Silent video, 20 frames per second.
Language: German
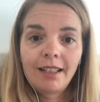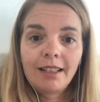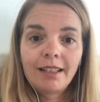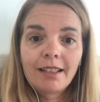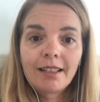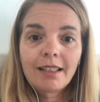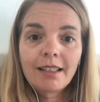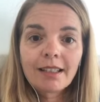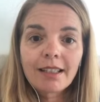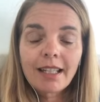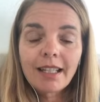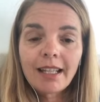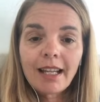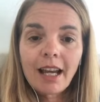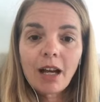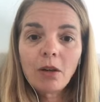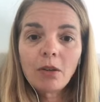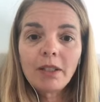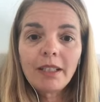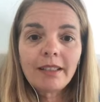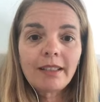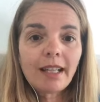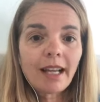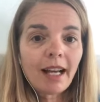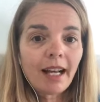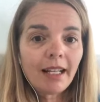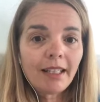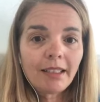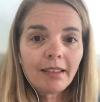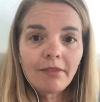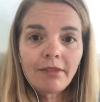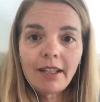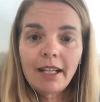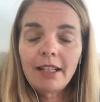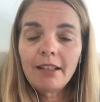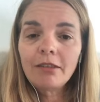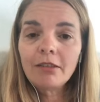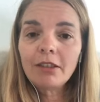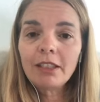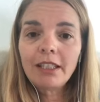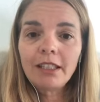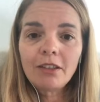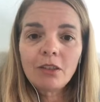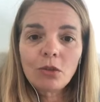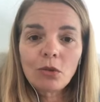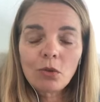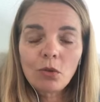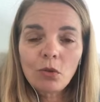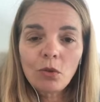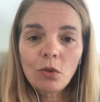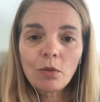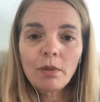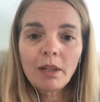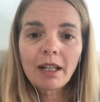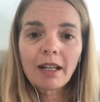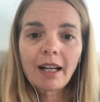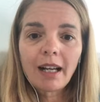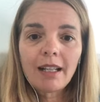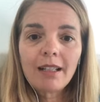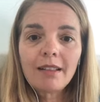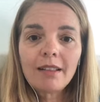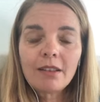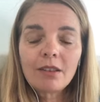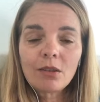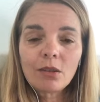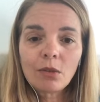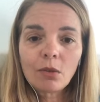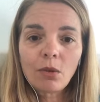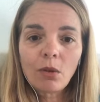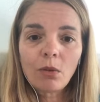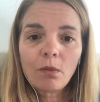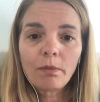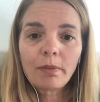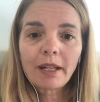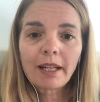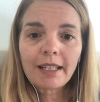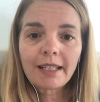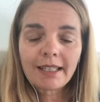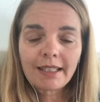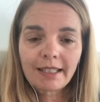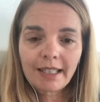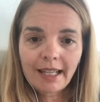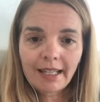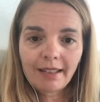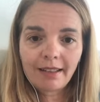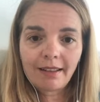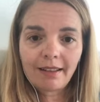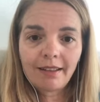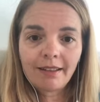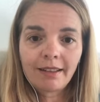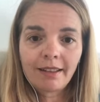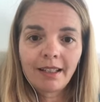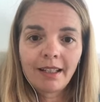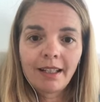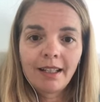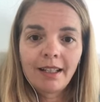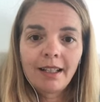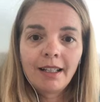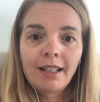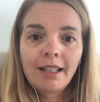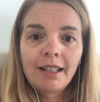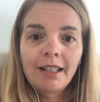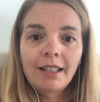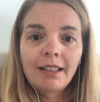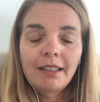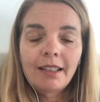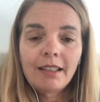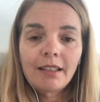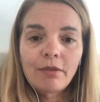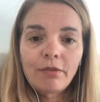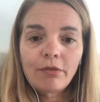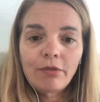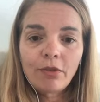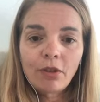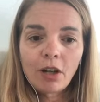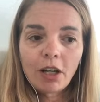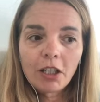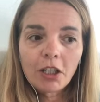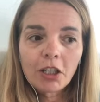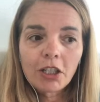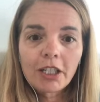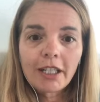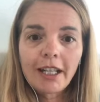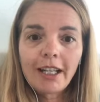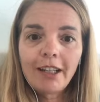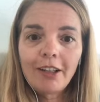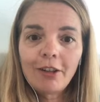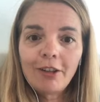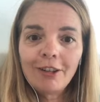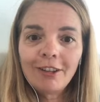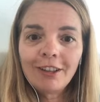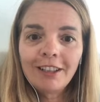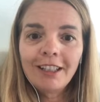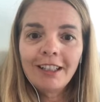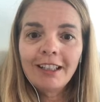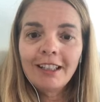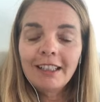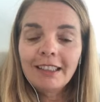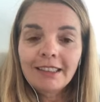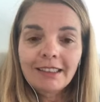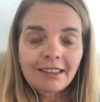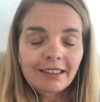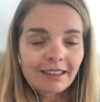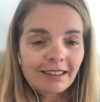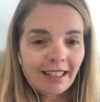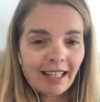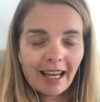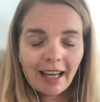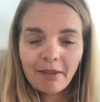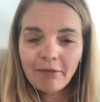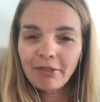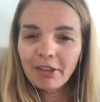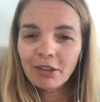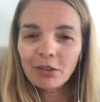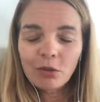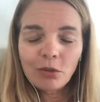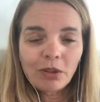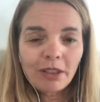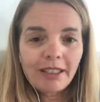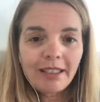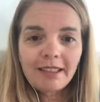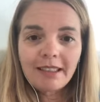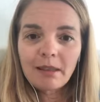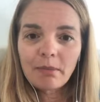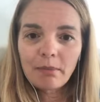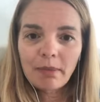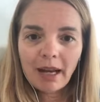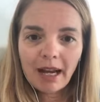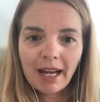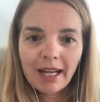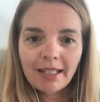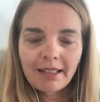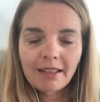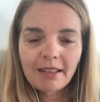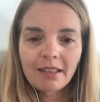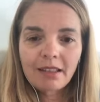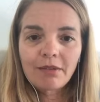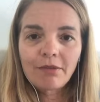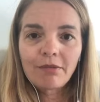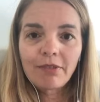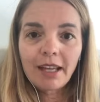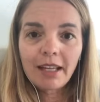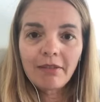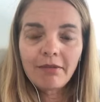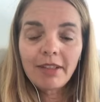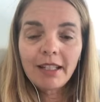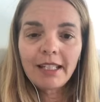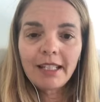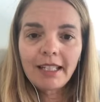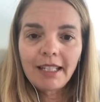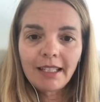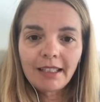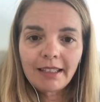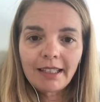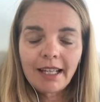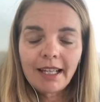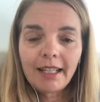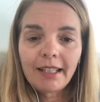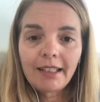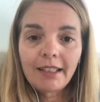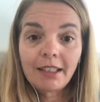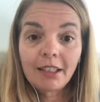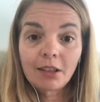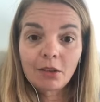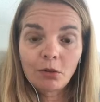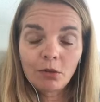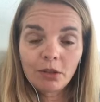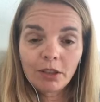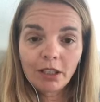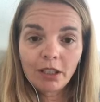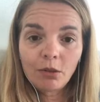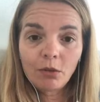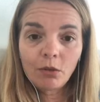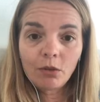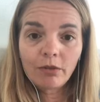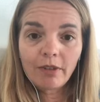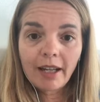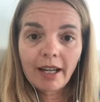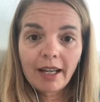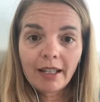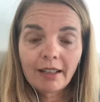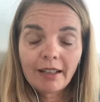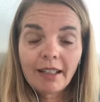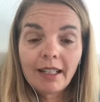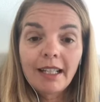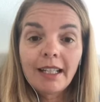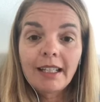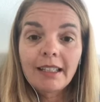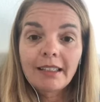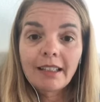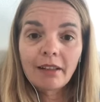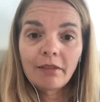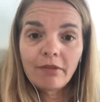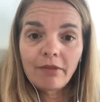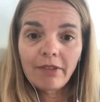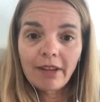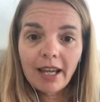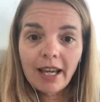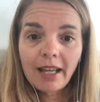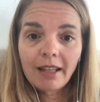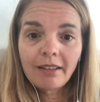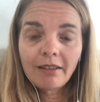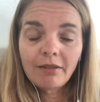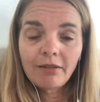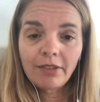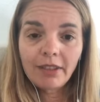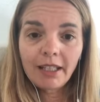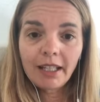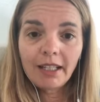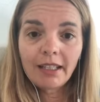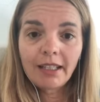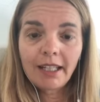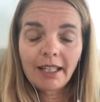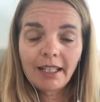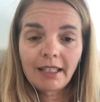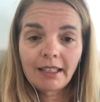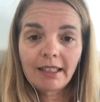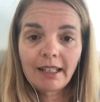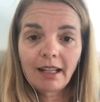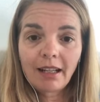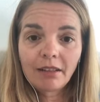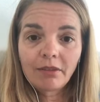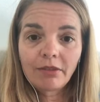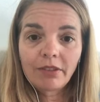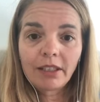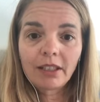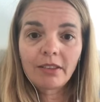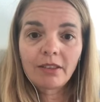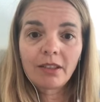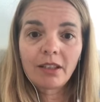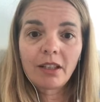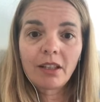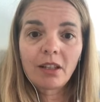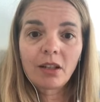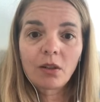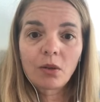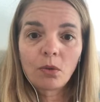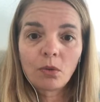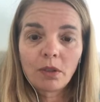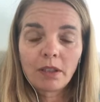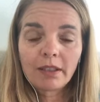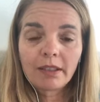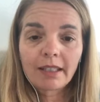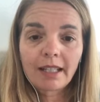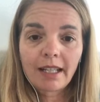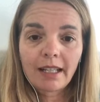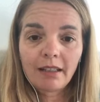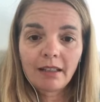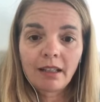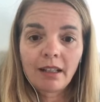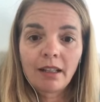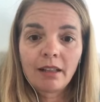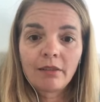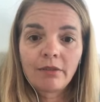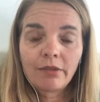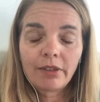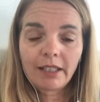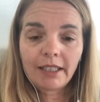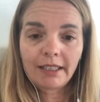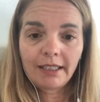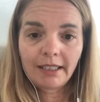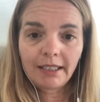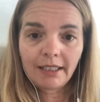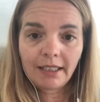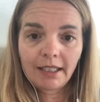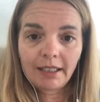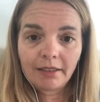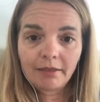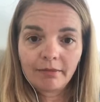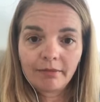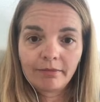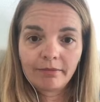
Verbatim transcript: Das ist genau diese alte Welt und die ist überall so präsent. Diese Vorstellung, einfach nur diese Basis. Wenn wir nicht endlich gut genug werden, dann werden wir nicht langfristig gutes Geld verdienen.